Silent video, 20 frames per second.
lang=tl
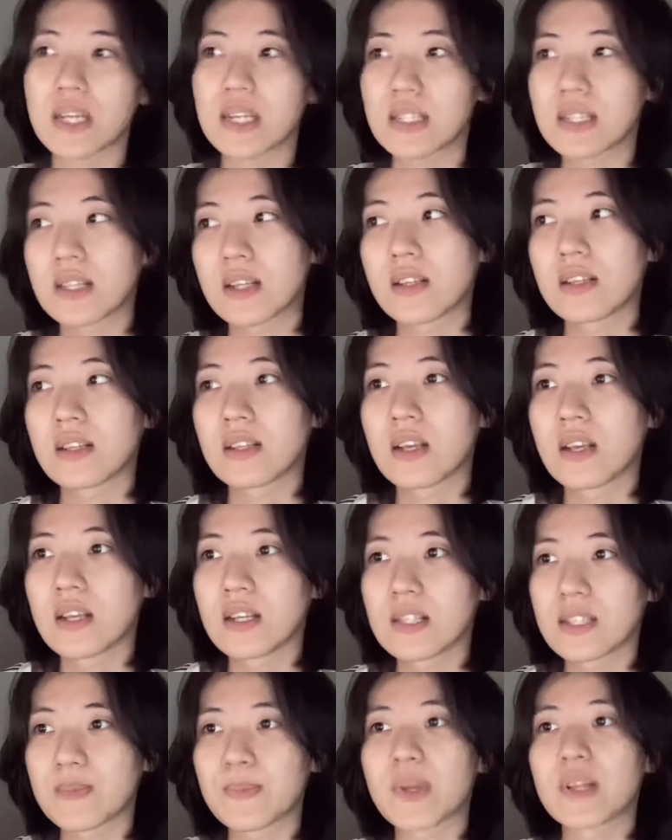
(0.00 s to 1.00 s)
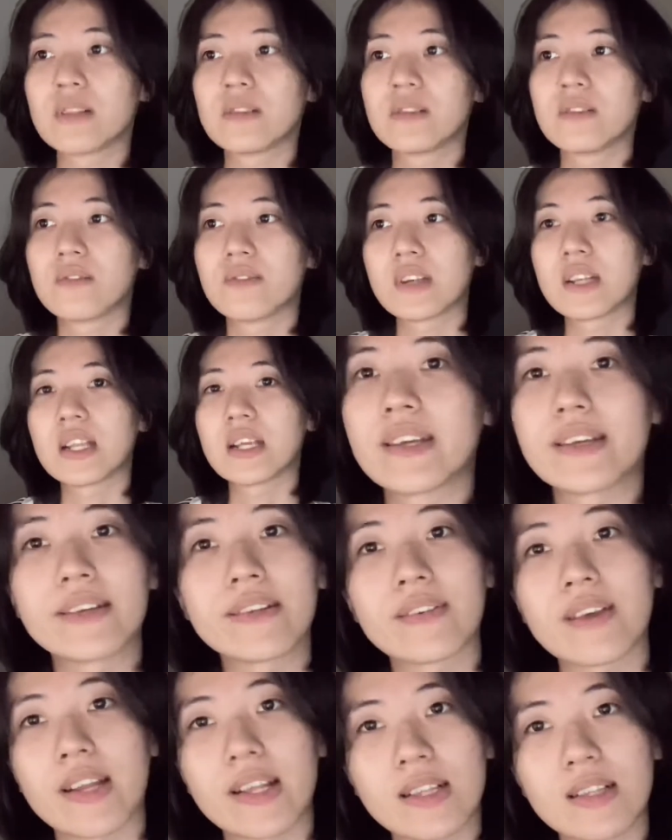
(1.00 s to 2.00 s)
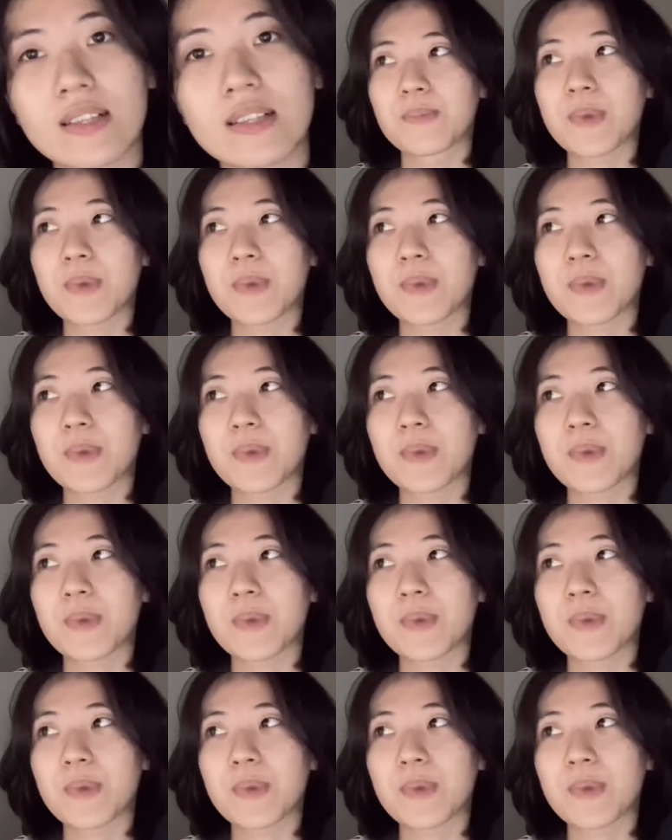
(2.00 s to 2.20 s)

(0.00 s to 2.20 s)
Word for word: I still smelled really great.